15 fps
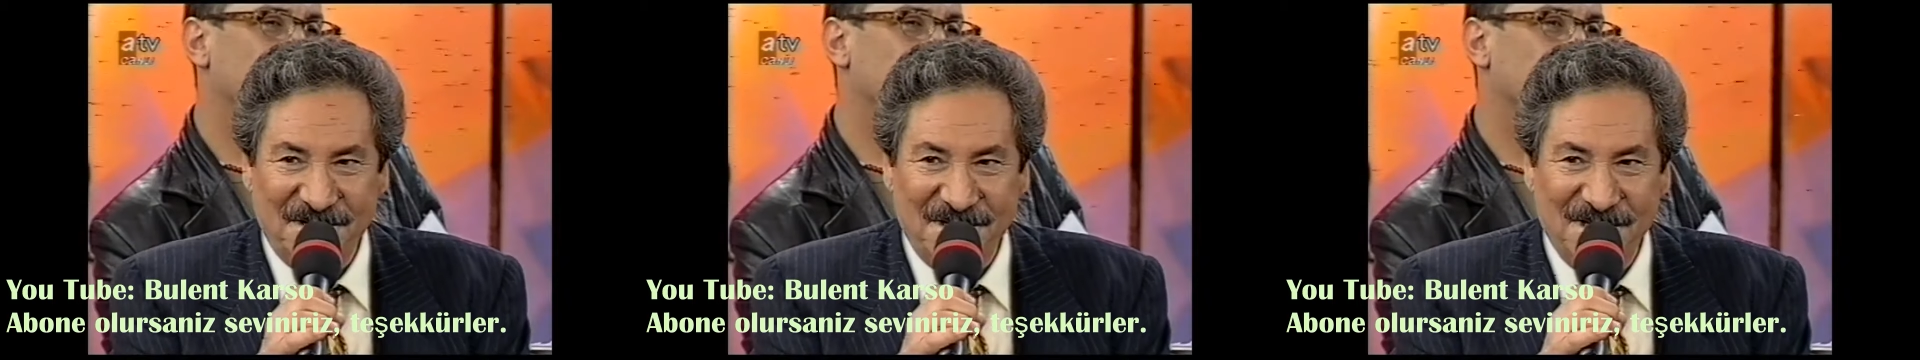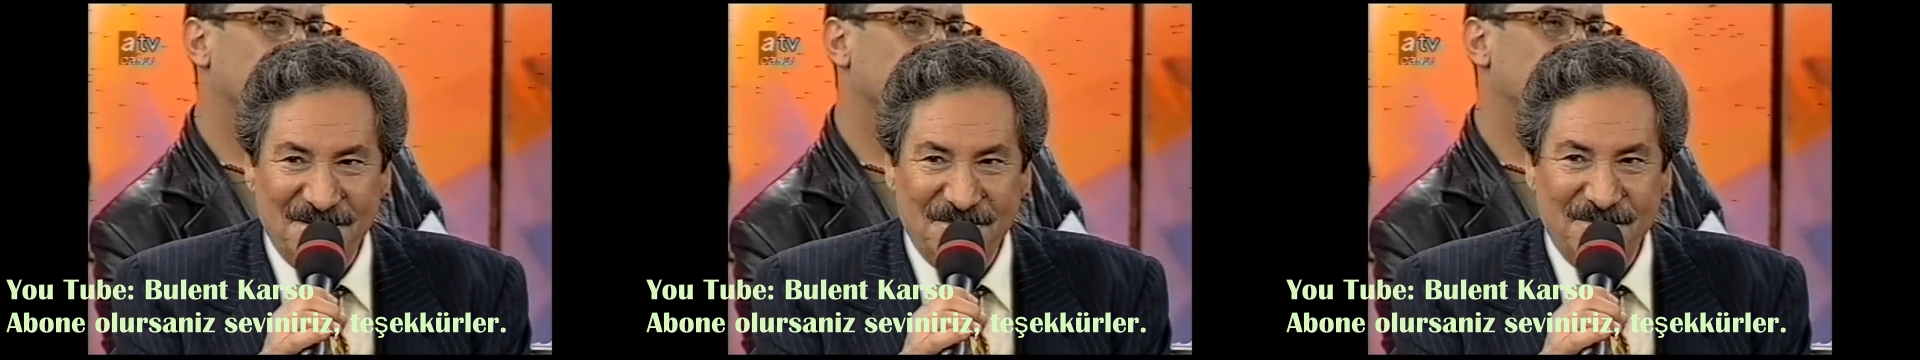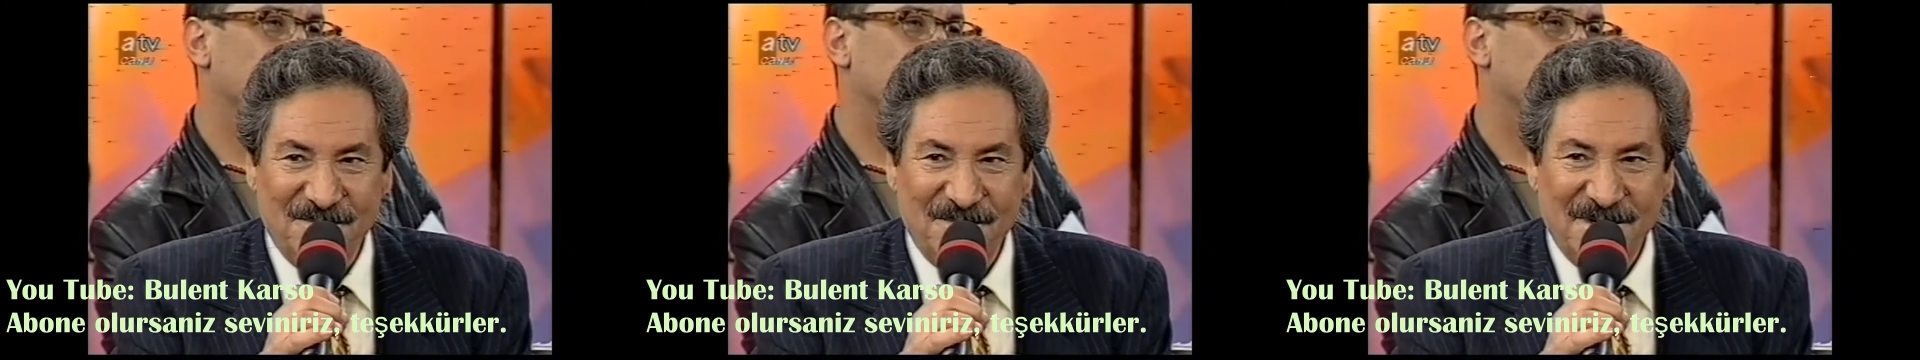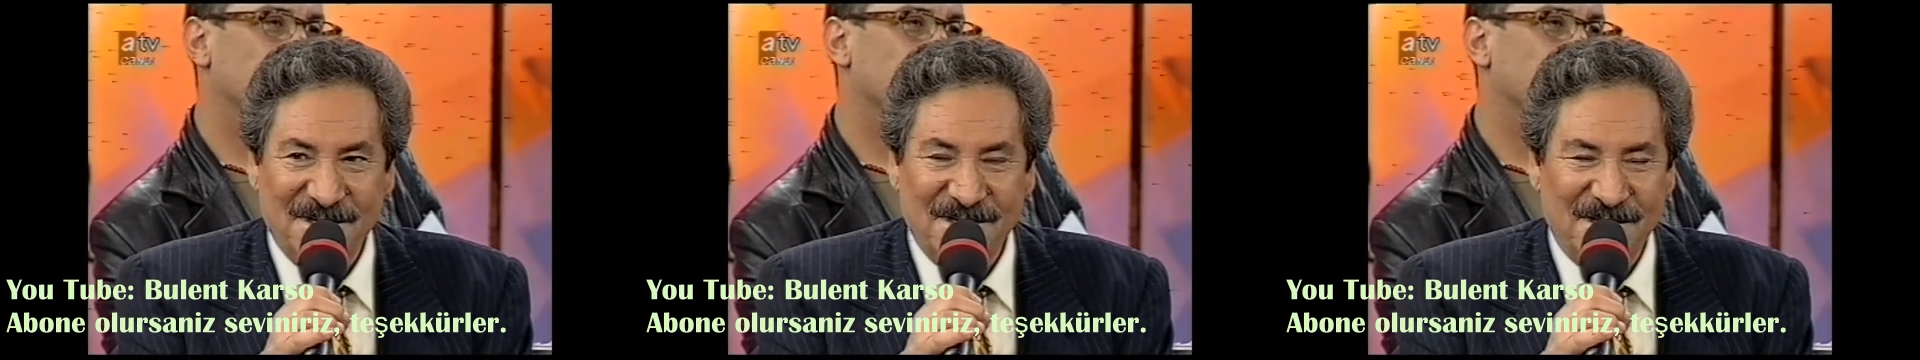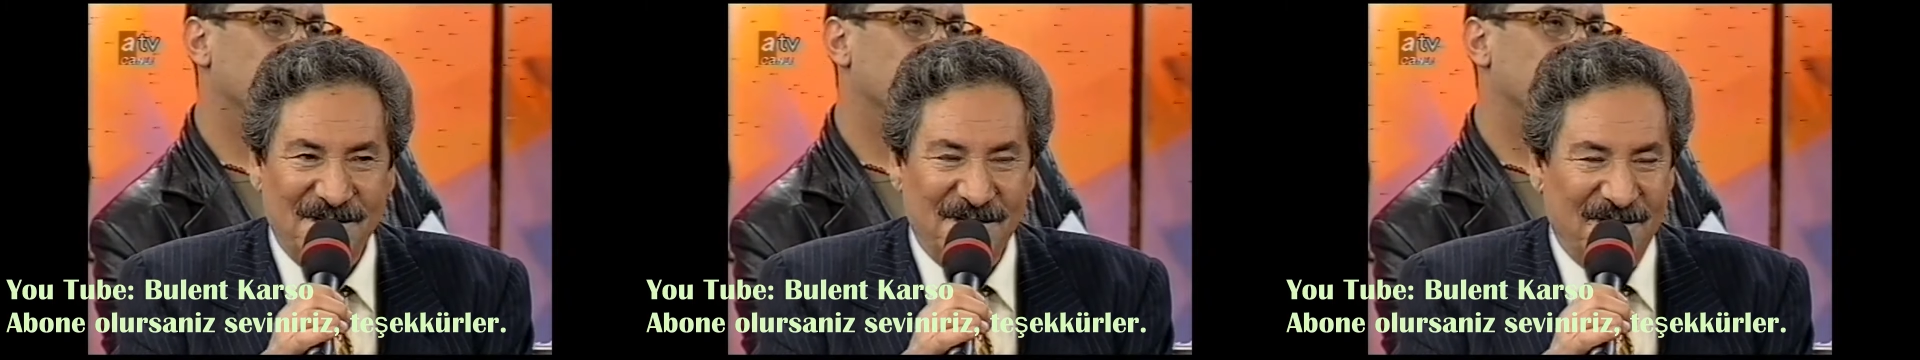verelim.
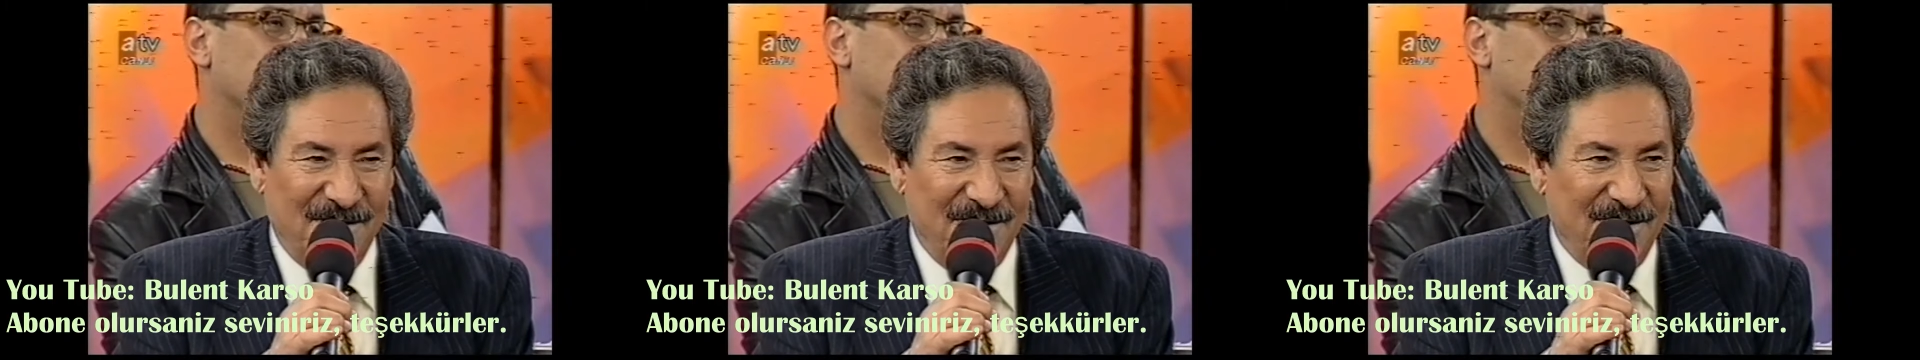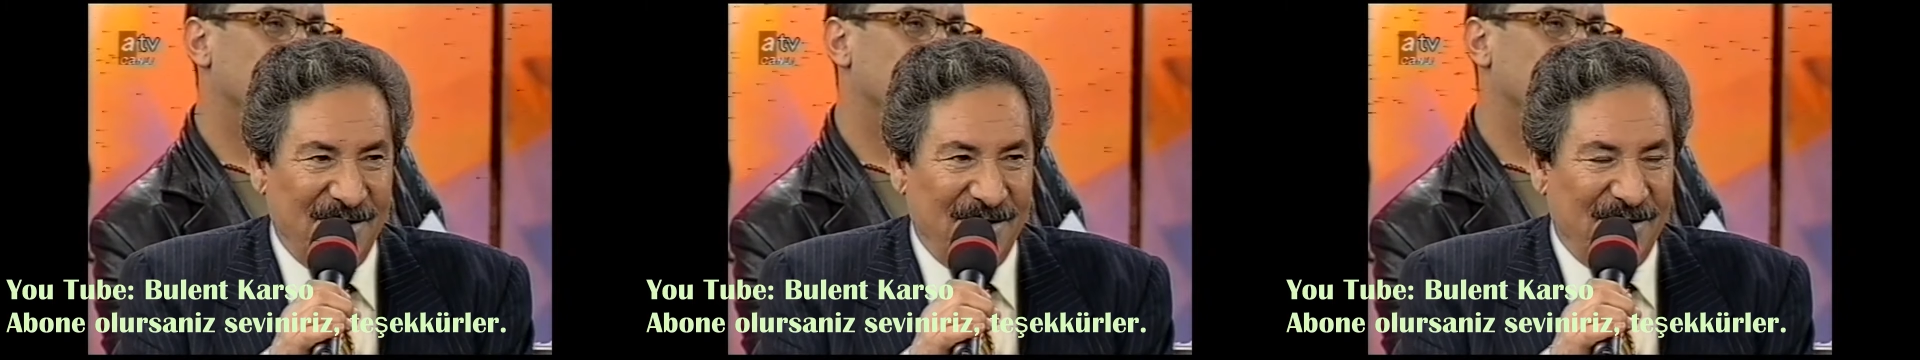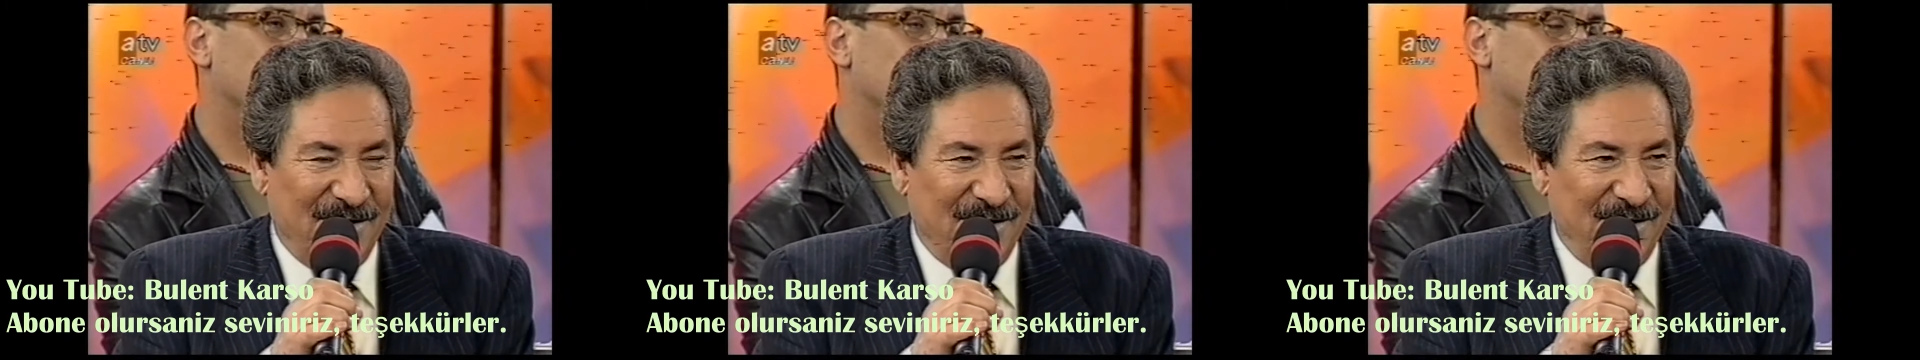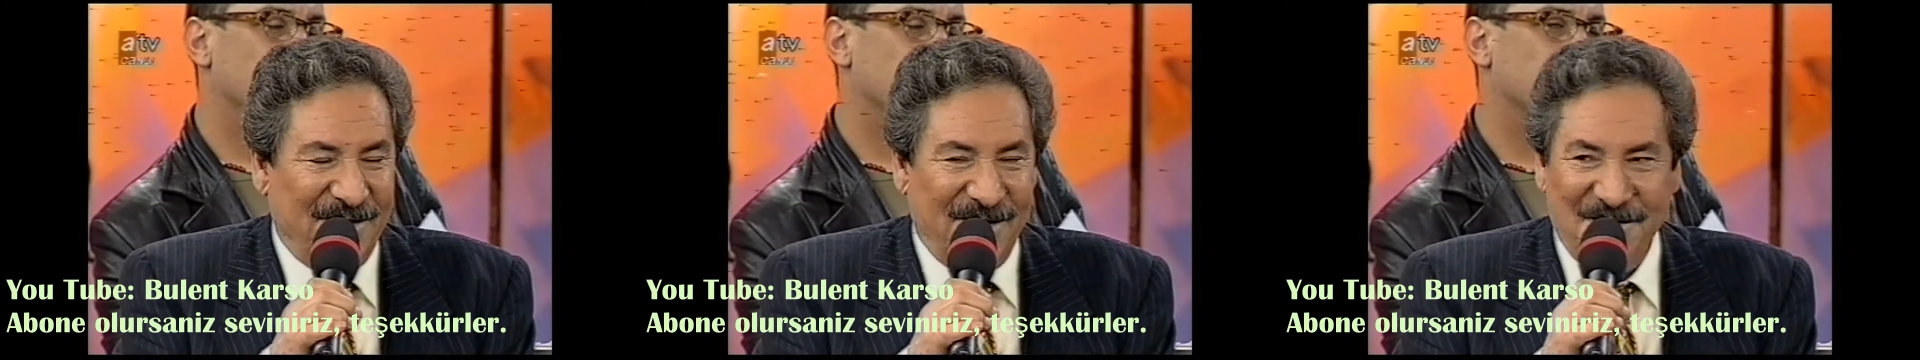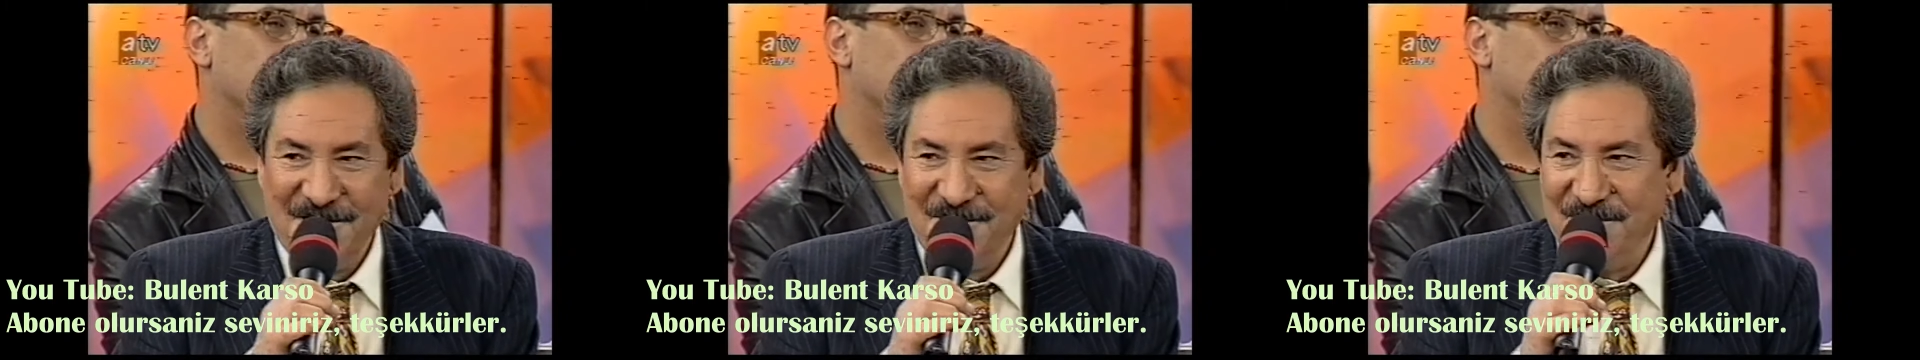
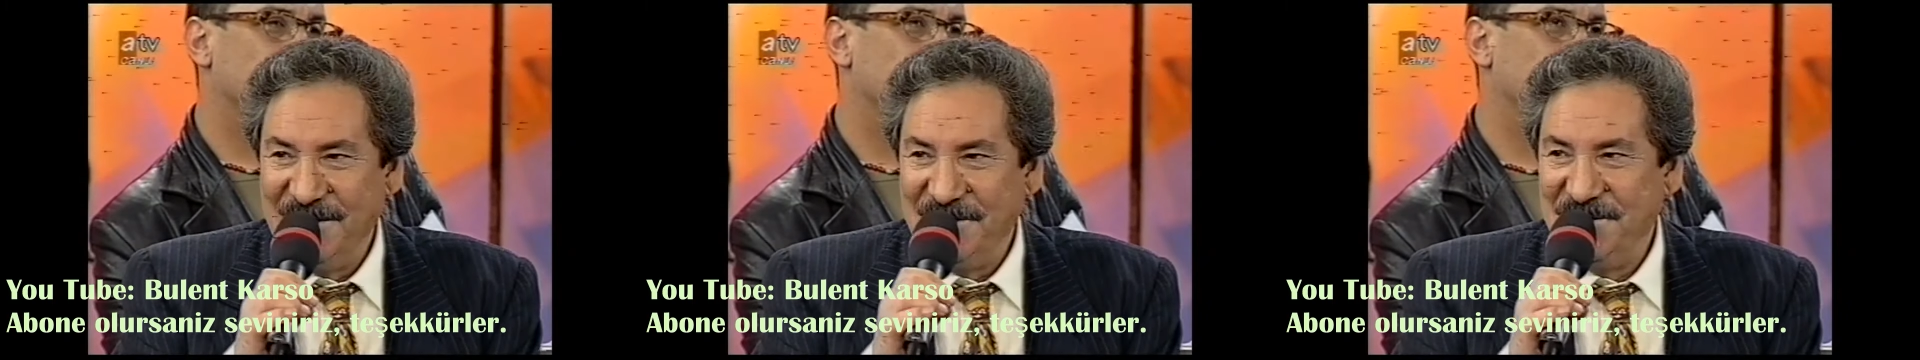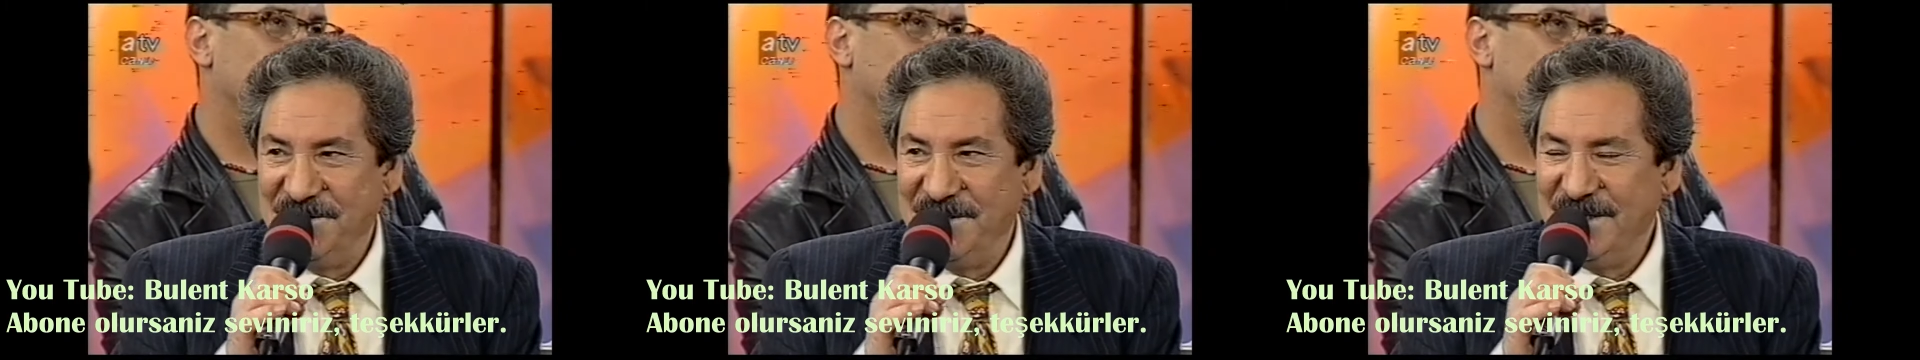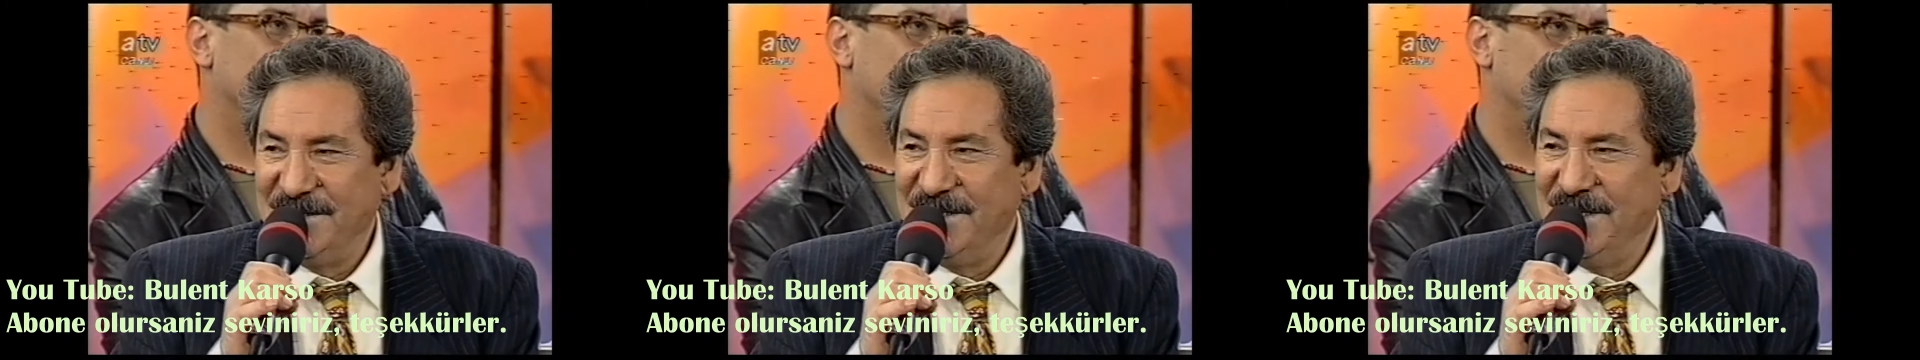Alek Bey Çiçek